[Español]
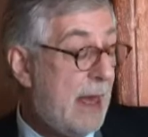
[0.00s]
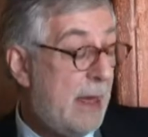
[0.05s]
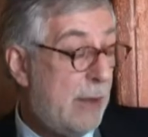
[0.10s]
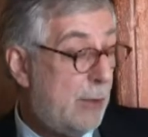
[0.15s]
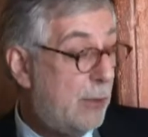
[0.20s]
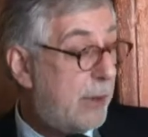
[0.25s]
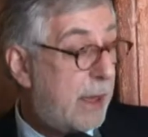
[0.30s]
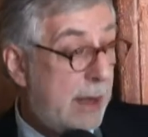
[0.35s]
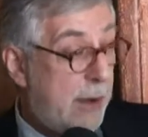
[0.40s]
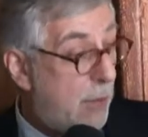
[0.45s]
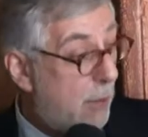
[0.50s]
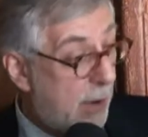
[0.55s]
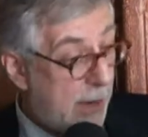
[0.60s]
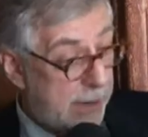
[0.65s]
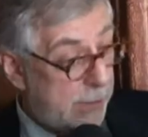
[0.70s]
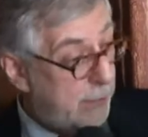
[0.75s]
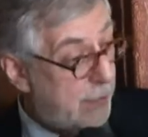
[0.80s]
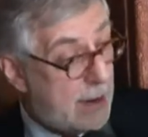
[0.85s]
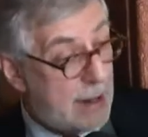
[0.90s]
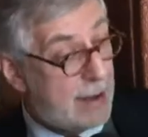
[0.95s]
dado que no
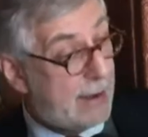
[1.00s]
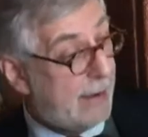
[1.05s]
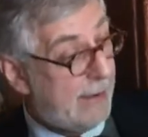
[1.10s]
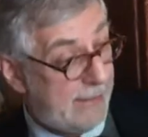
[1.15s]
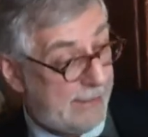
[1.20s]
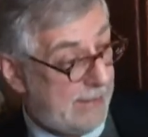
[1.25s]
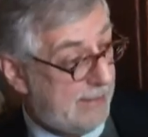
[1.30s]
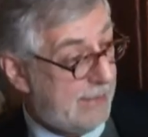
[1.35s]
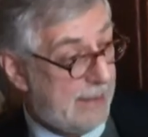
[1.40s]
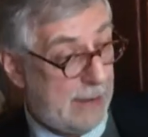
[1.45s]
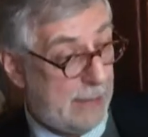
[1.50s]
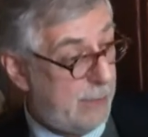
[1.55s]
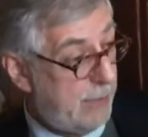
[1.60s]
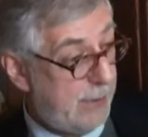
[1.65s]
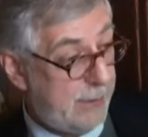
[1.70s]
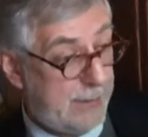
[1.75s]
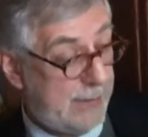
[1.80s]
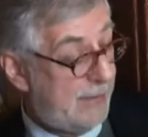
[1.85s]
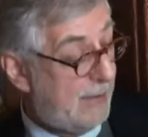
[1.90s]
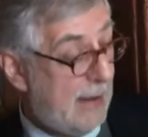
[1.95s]
hay una receta
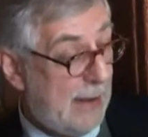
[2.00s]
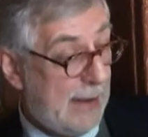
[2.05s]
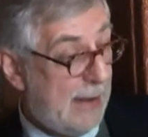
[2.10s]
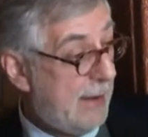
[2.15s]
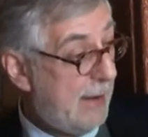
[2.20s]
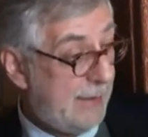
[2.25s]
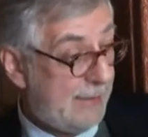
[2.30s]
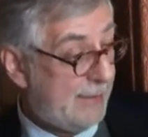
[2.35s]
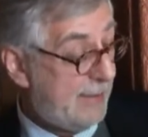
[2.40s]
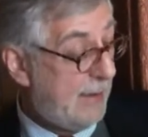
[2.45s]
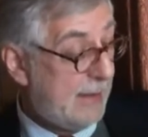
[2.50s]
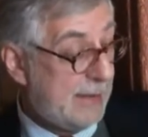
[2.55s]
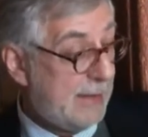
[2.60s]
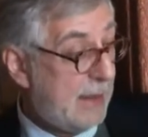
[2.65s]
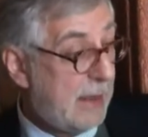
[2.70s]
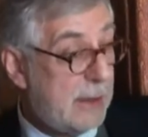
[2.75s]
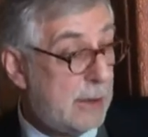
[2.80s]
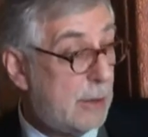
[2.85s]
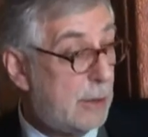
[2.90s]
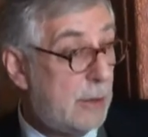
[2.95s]
universal en este
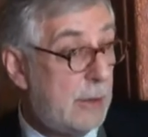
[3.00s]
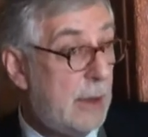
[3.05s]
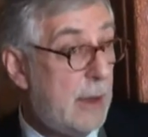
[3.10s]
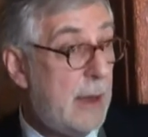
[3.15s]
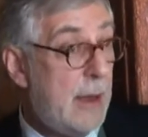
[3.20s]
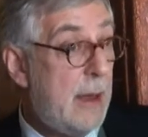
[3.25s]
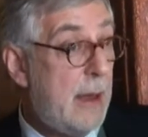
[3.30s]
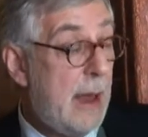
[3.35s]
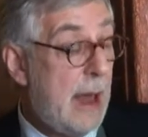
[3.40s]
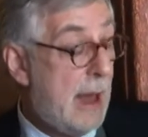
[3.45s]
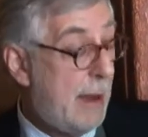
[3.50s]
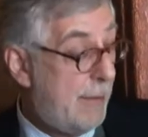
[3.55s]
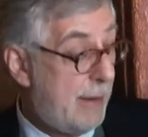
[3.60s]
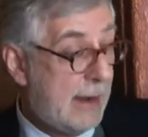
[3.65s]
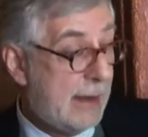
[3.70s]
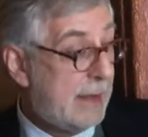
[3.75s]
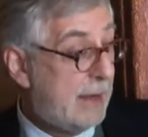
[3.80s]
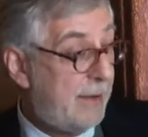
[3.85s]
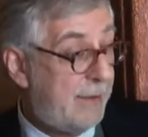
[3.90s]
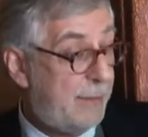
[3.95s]
sentido,
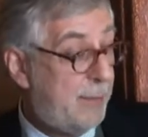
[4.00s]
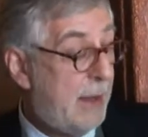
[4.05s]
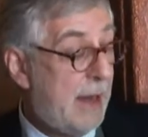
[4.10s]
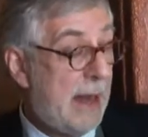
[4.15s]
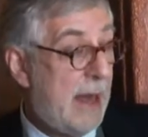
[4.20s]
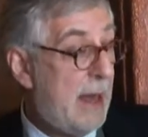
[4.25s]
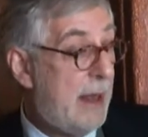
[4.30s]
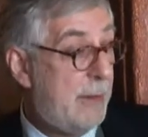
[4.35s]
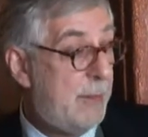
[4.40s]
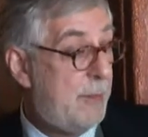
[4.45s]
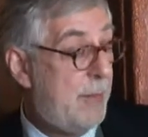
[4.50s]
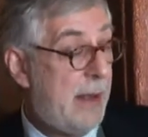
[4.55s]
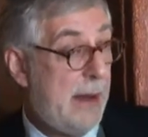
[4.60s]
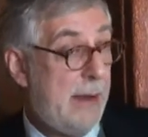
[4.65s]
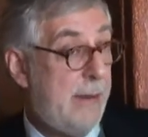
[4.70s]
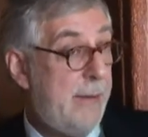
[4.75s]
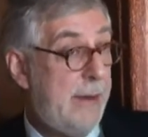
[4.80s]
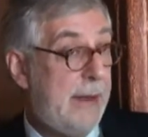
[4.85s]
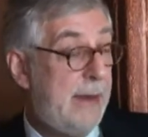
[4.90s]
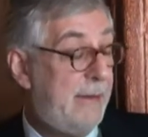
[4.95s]
habrá que esperar
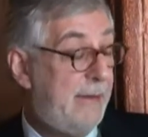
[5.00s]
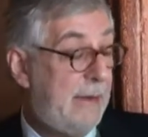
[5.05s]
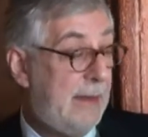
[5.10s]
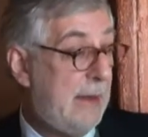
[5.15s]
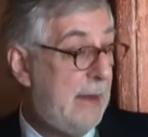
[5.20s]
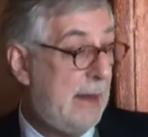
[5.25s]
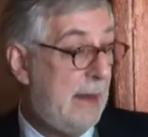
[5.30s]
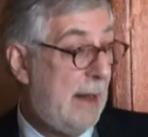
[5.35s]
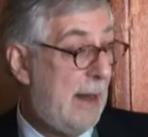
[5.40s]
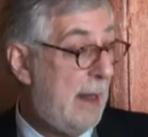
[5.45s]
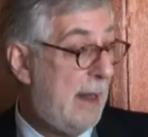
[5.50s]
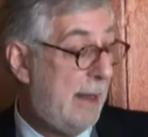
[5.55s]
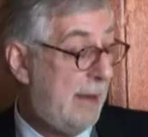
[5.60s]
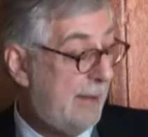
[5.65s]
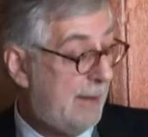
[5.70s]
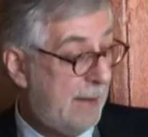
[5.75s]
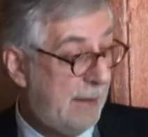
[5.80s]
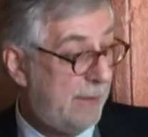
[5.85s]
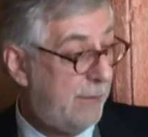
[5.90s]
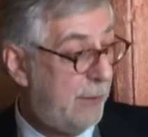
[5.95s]
para ver si la
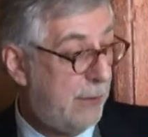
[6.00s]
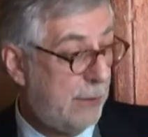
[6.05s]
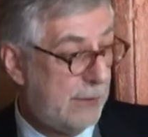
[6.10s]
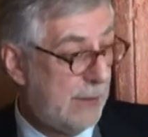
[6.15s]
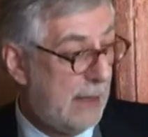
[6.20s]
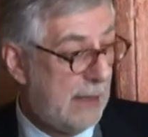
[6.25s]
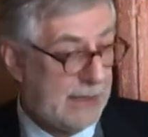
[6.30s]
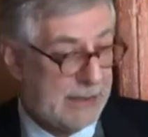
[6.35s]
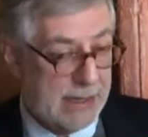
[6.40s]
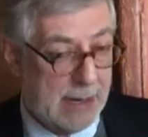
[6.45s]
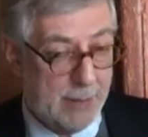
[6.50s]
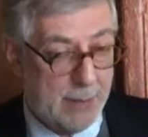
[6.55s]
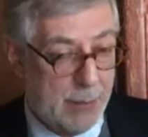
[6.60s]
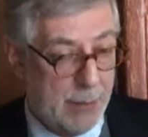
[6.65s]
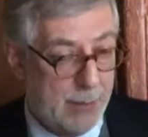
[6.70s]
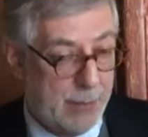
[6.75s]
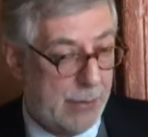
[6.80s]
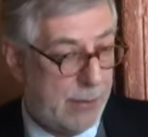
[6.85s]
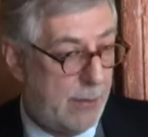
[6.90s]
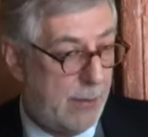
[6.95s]
detención del
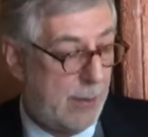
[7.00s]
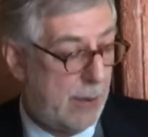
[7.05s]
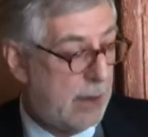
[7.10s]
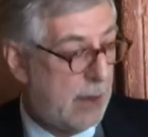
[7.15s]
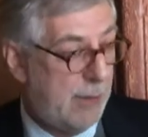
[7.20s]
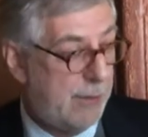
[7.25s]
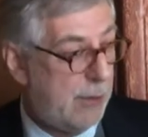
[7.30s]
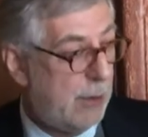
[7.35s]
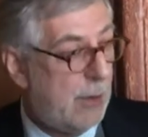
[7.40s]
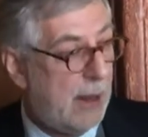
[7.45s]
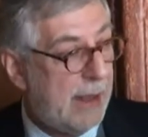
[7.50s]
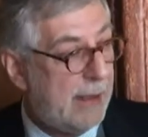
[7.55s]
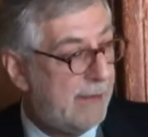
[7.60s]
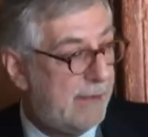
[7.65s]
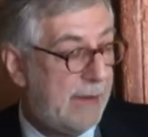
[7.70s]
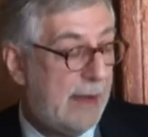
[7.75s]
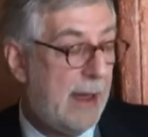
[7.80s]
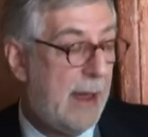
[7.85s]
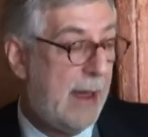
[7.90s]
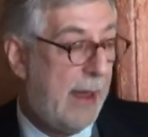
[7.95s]
Chapo provoca
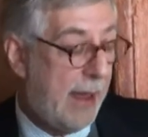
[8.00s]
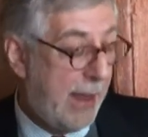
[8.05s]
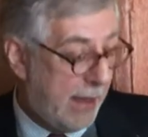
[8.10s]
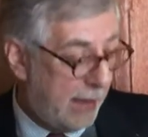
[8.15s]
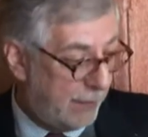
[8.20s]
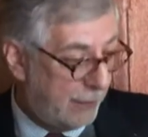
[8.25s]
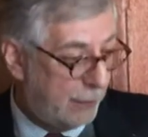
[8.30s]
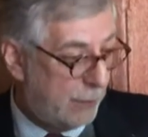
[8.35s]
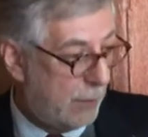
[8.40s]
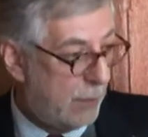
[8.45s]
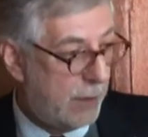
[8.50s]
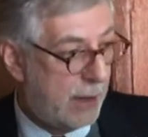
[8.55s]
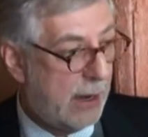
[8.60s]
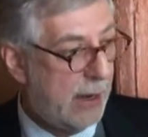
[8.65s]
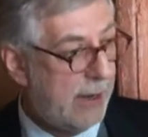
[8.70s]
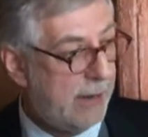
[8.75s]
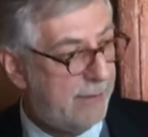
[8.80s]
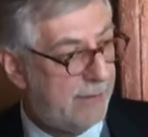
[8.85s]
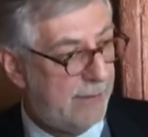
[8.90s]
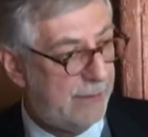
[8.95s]
violencia en su
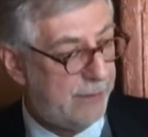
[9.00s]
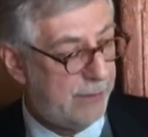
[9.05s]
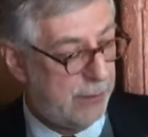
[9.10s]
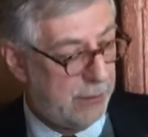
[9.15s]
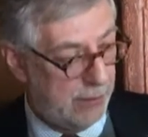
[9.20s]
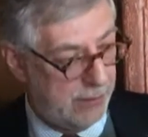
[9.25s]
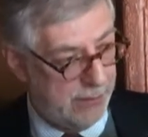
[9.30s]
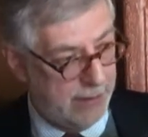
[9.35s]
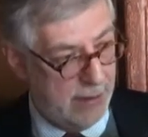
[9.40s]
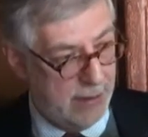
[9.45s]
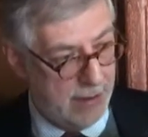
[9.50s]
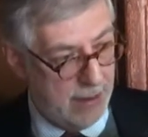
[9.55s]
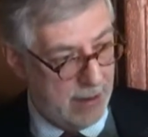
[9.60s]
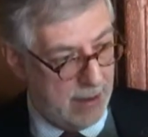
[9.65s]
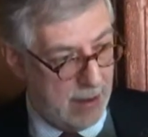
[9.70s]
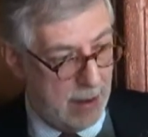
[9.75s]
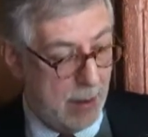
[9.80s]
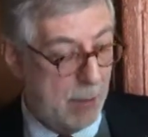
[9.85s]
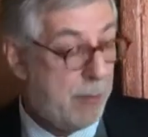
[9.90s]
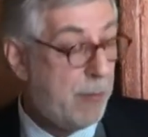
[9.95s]
organización
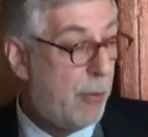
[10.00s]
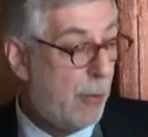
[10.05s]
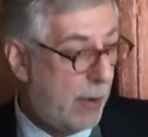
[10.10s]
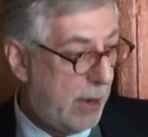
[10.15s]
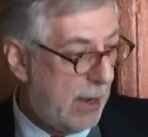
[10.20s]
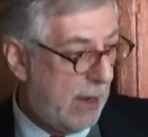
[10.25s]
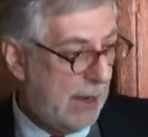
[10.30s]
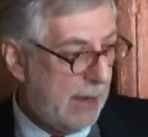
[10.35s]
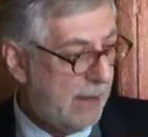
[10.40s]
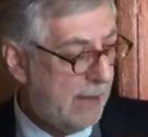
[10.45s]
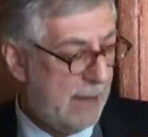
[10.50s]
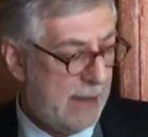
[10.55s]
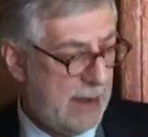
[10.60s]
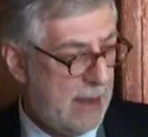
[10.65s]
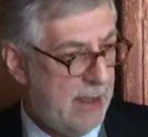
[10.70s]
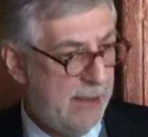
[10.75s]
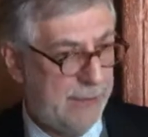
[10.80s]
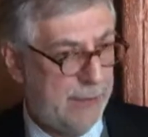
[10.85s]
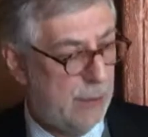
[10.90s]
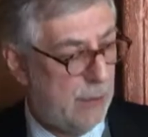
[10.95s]
por el
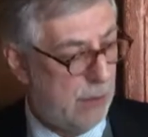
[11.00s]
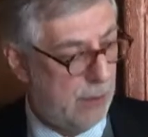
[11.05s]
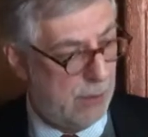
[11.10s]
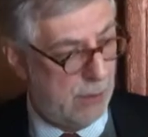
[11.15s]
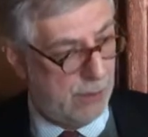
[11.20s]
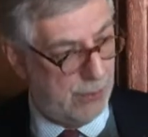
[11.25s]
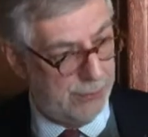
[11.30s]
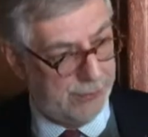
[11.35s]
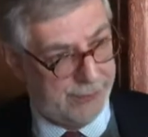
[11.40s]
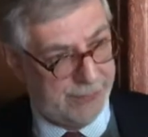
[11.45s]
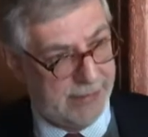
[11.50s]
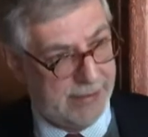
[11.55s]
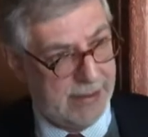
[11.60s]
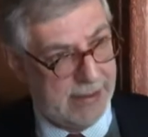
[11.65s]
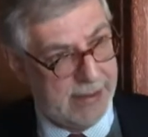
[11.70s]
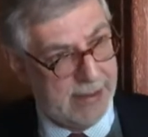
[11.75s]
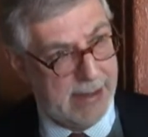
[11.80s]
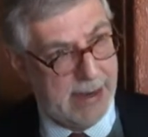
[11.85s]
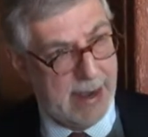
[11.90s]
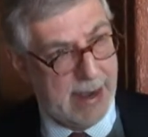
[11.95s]
liderazgo o
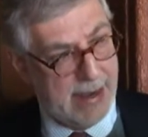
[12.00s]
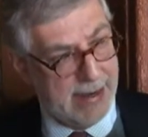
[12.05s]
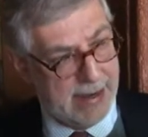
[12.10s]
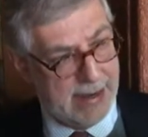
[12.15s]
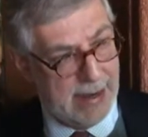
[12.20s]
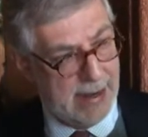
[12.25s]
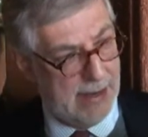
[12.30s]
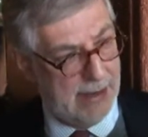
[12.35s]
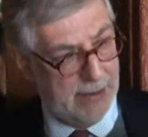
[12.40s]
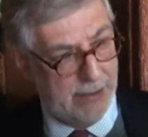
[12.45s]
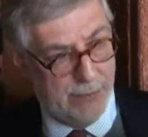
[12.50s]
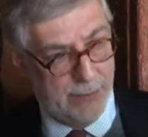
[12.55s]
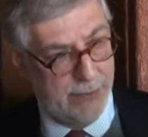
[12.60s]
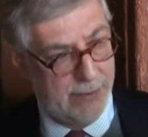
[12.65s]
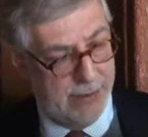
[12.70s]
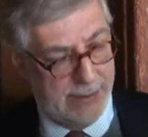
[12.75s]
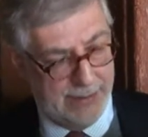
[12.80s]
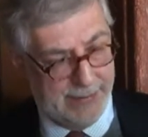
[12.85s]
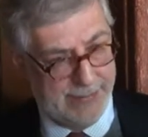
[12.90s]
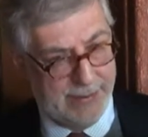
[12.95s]
si hay
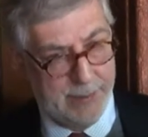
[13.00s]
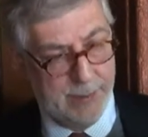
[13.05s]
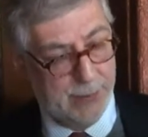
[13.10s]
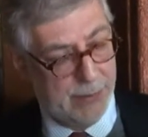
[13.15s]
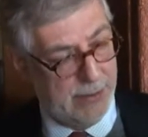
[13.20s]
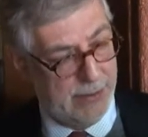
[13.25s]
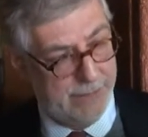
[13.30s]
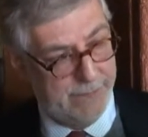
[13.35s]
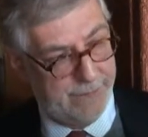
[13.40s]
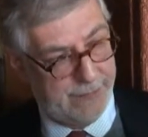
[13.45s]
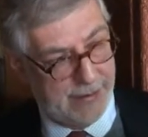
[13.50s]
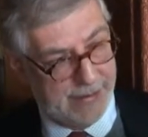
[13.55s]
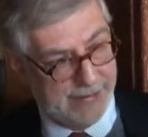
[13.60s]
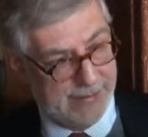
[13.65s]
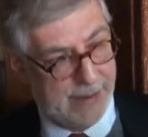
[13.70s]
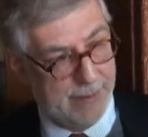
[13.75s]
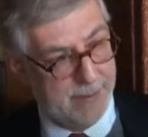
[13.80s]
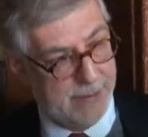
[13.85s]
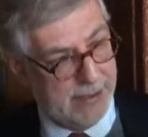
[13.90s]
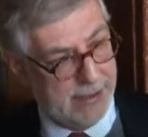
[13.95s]
algún tipo de
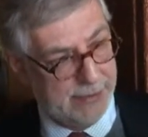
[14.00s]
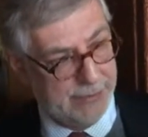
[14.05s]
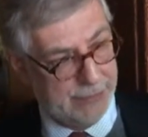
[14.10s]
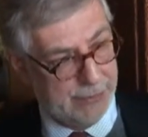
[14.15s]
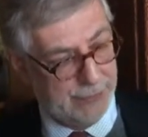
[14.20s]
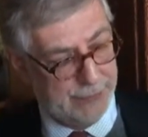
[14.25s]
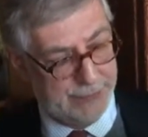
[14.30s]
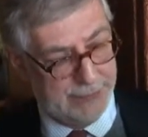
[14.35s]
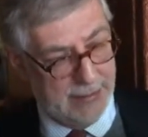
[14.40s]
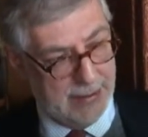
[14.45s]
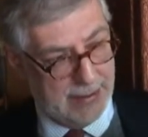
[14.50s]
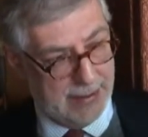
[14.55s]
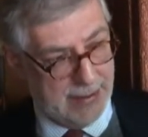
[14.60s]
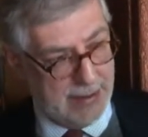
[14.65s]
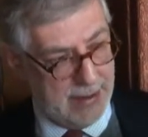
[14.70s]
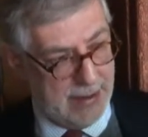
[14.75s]
enfrentamientos